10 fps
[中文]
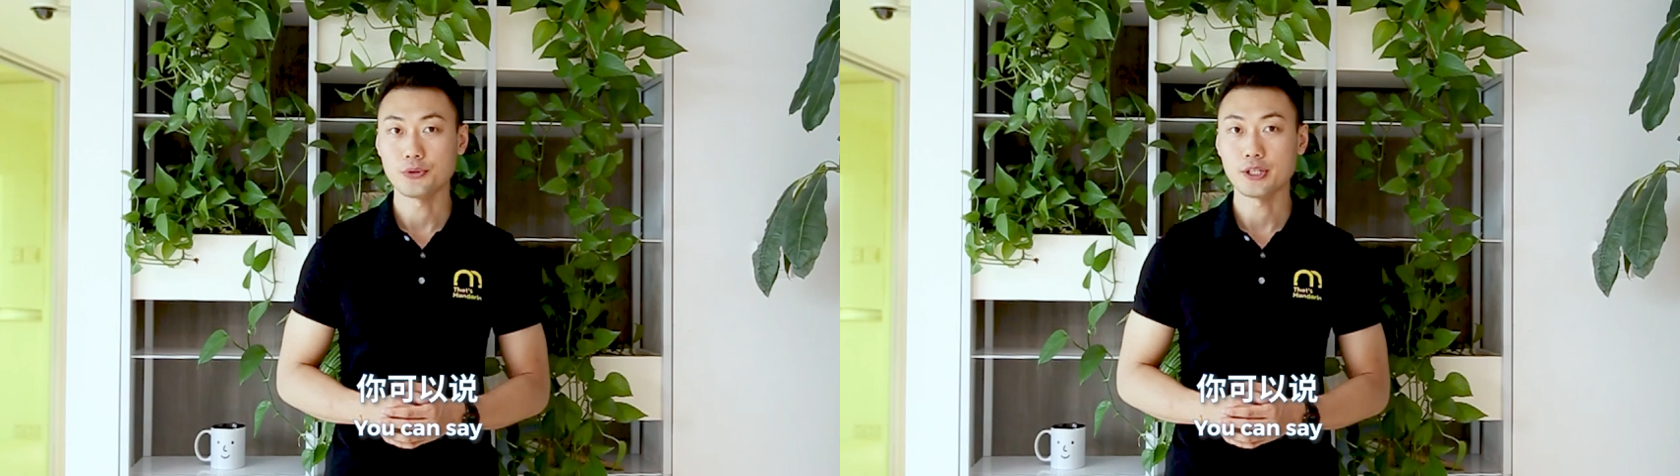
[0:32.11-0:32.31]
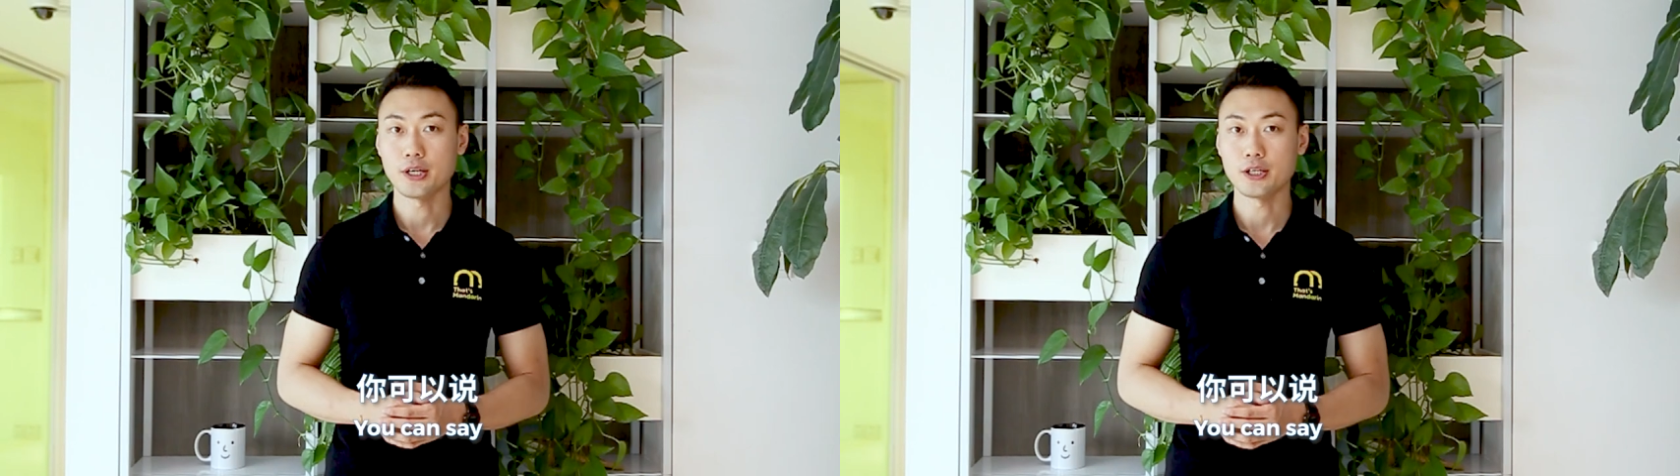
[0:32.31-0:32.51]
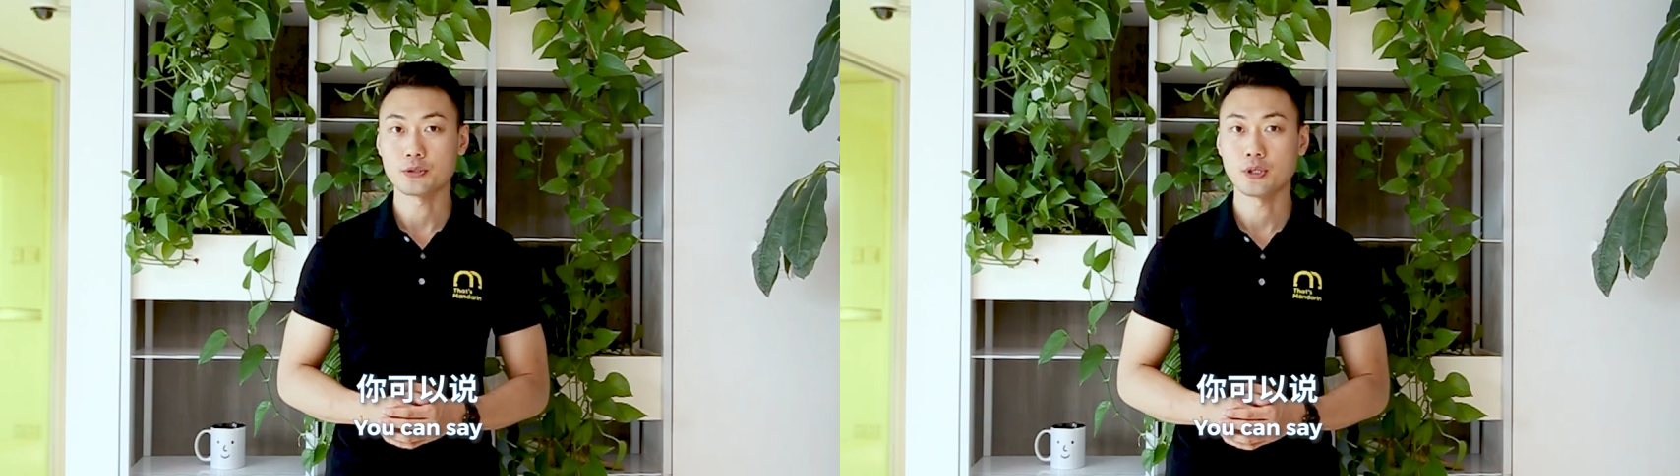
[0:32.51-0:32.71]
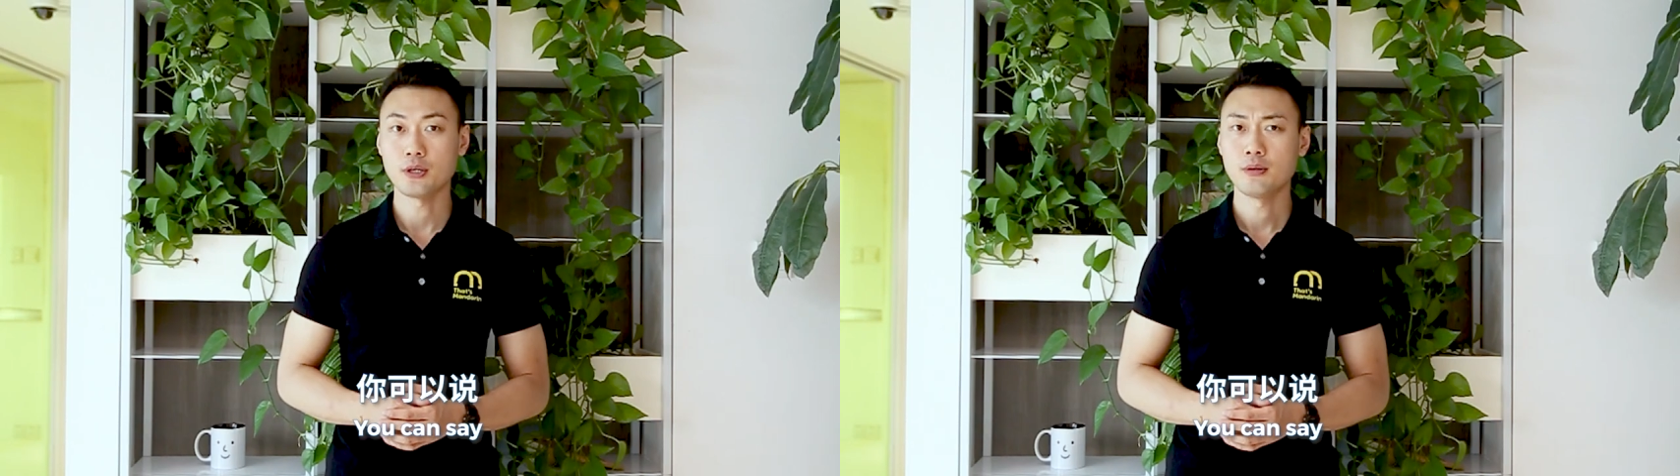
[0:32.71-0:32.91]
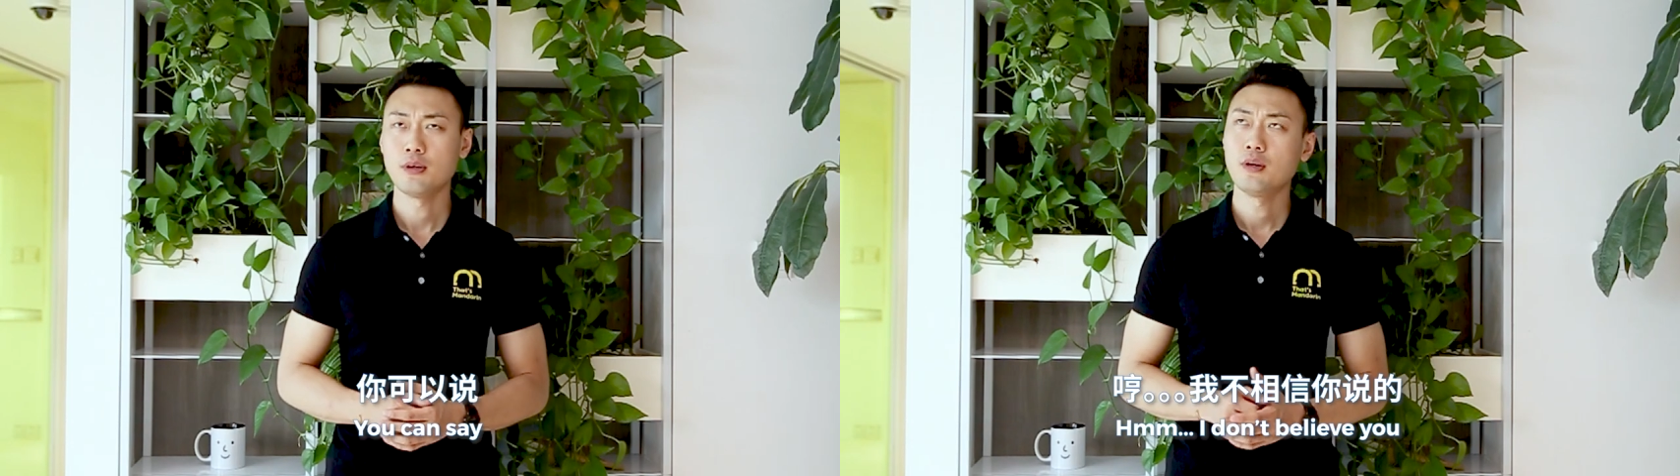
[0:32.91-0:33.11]
你可以
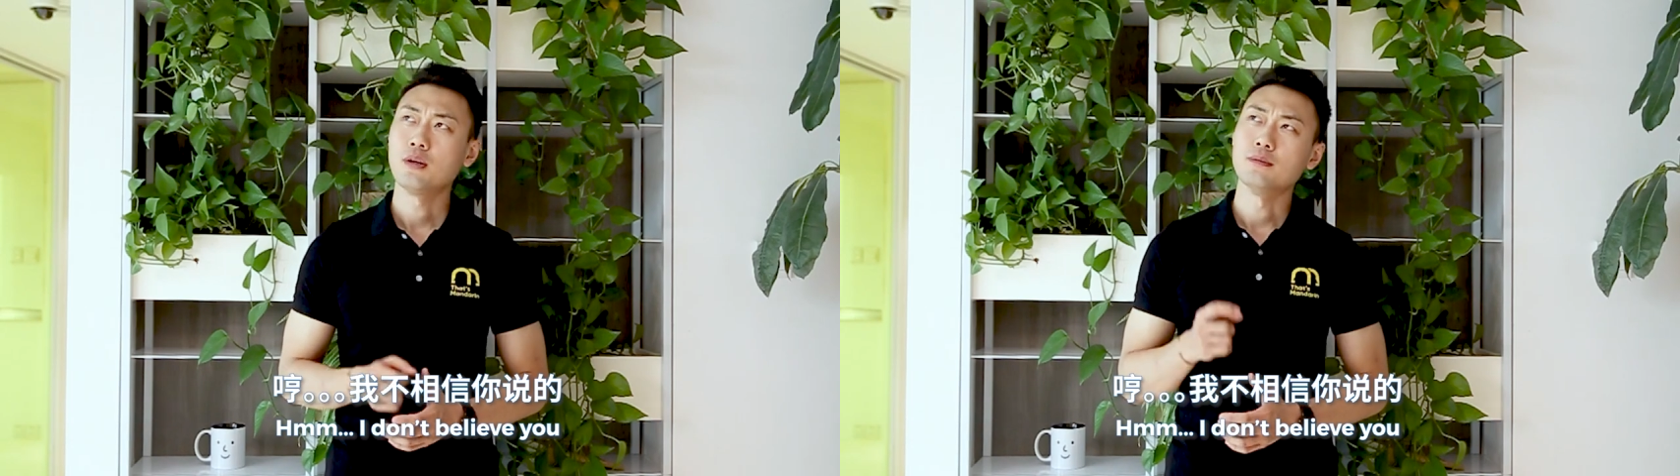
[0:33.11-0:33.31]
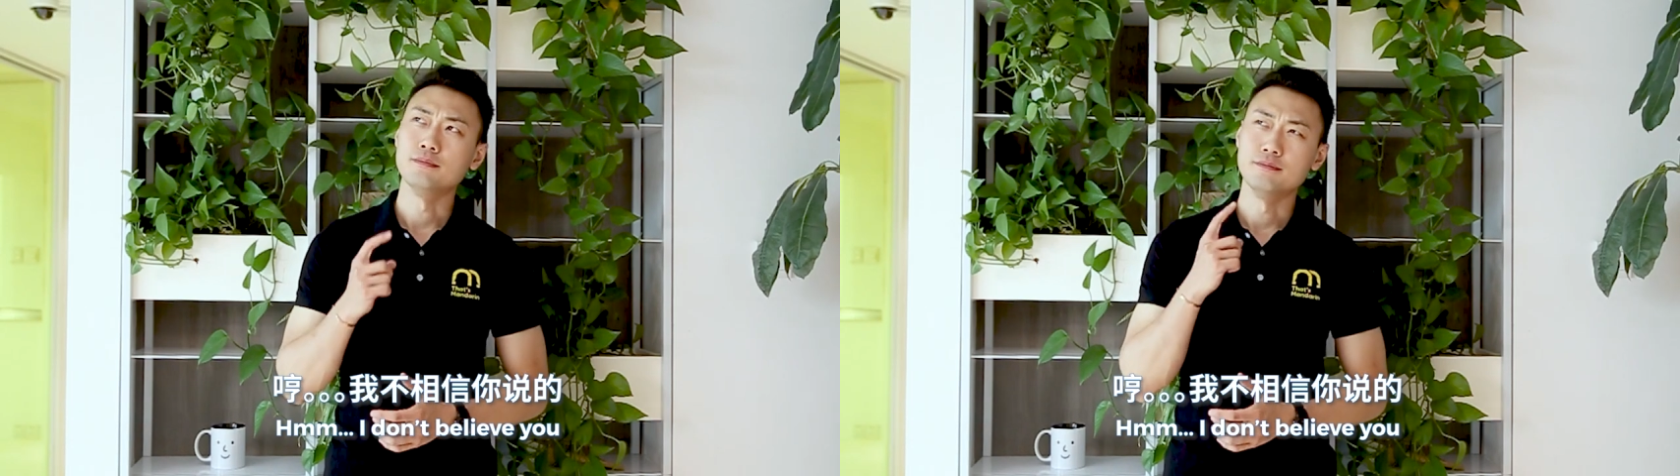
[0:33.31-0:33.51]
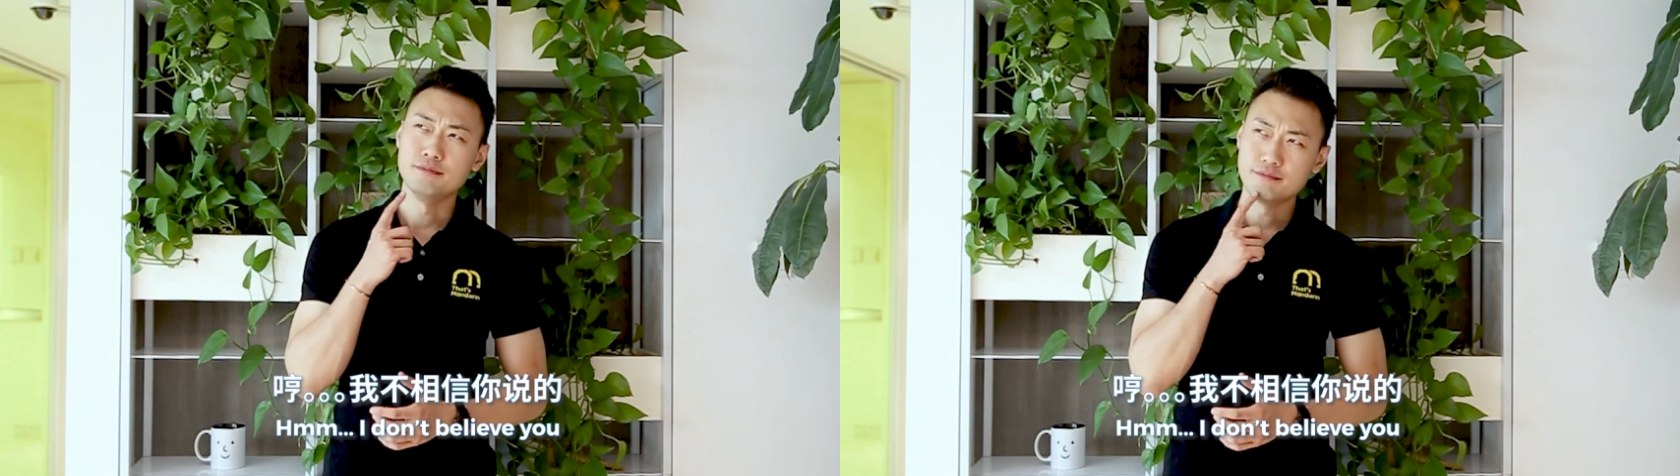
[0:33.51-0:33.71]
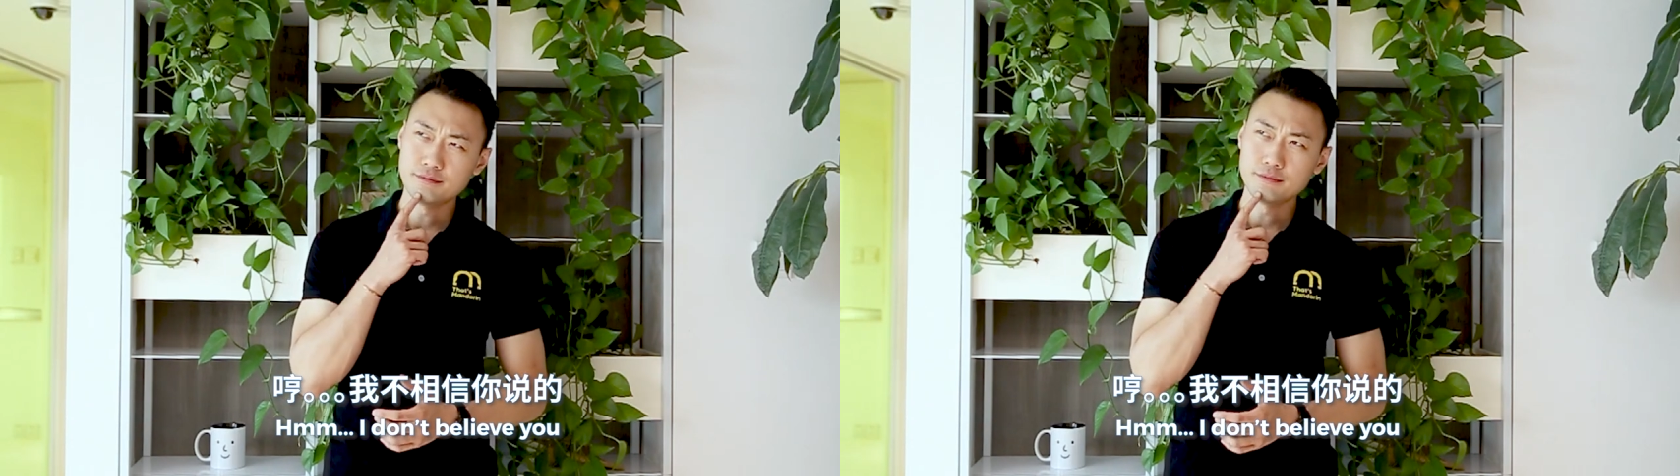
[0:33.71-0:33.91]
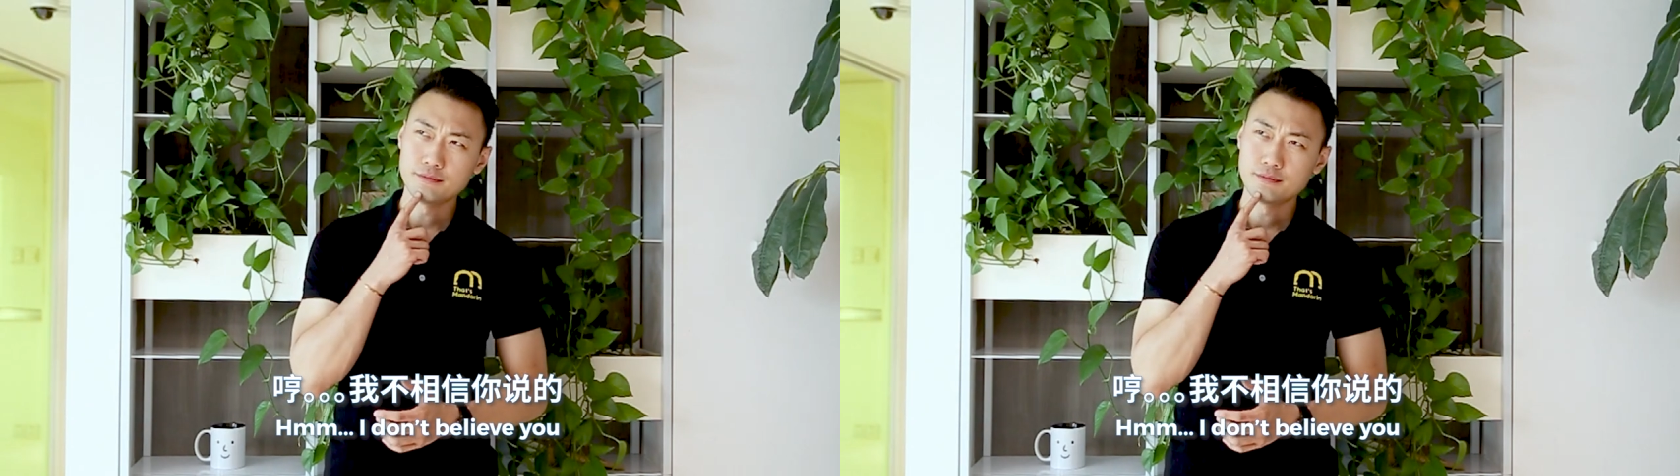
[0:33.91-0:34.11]
说嗯，